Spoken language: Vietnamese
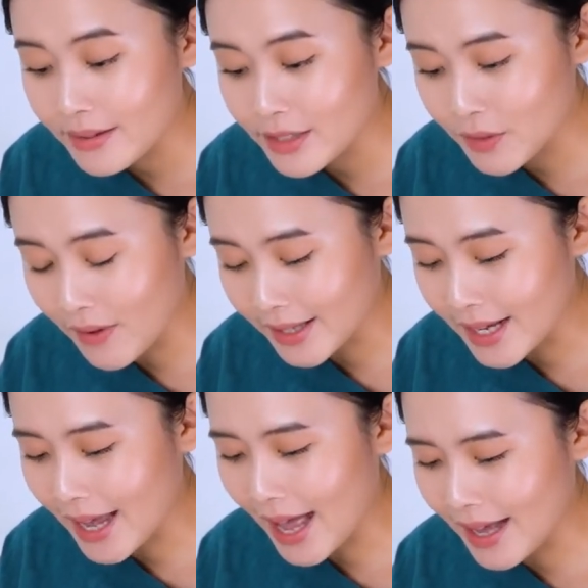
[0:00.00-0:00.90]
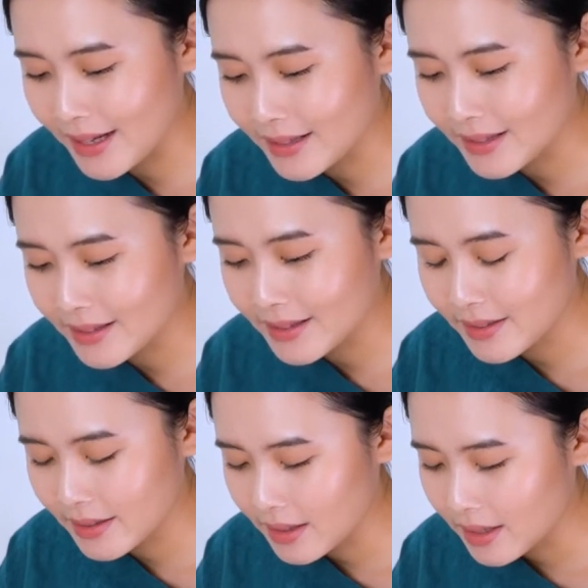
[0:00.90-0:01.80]
Svatika!
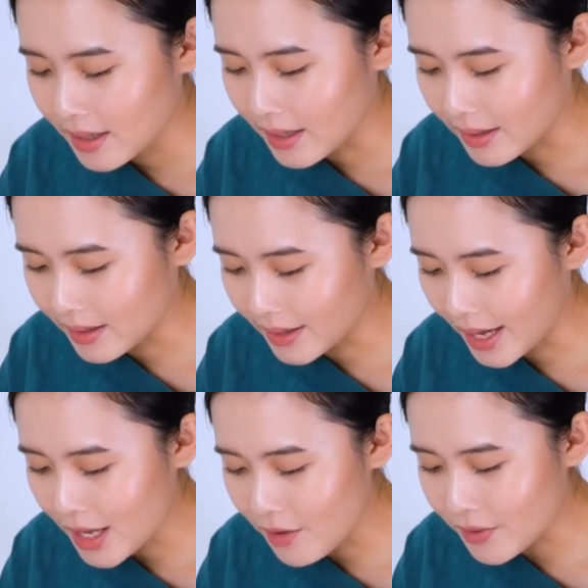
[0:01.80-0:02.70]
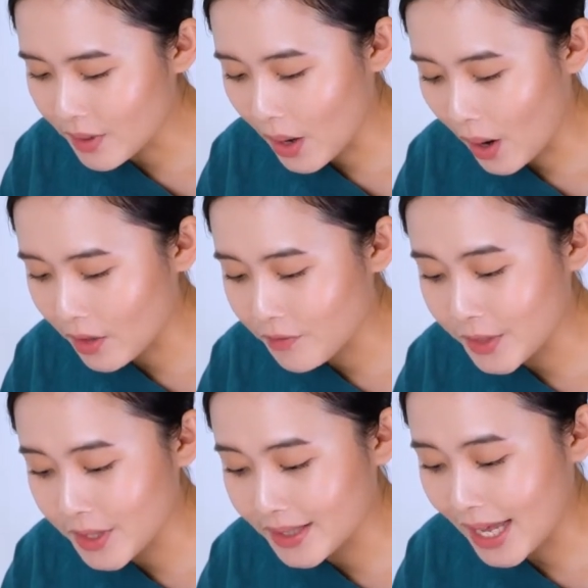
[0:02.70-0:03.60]
Người ấy vừa gọi
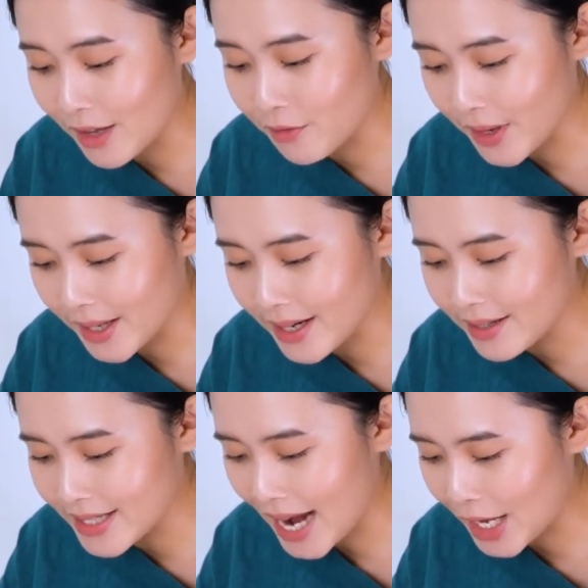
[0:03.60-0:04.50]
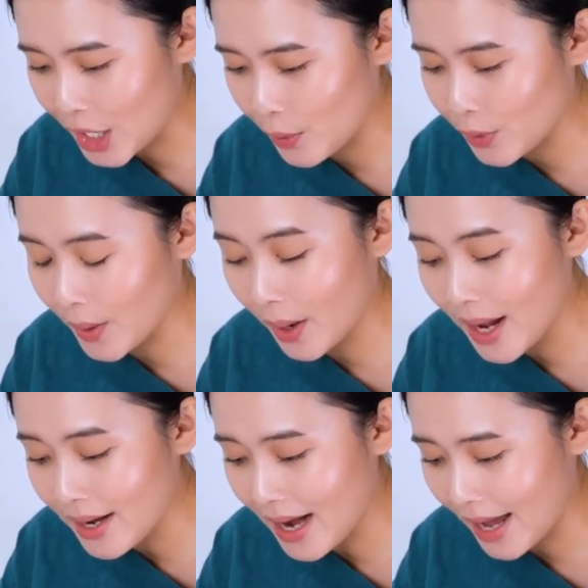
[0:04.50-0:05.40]
vừa đưa tay vẫy ra hiệu cho nó
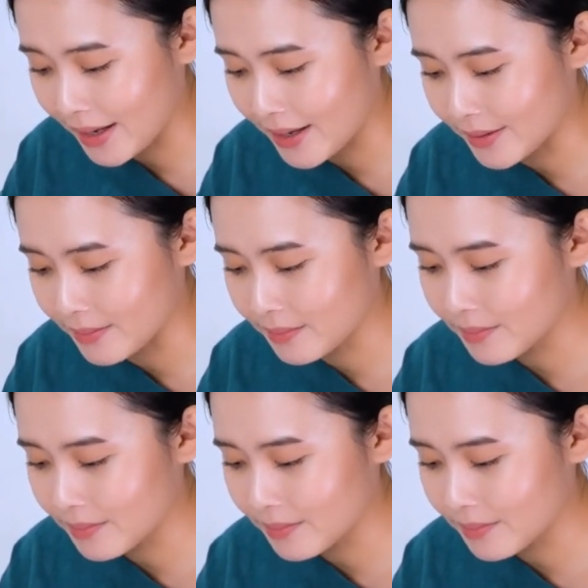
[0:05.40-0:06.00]
đến lại gần.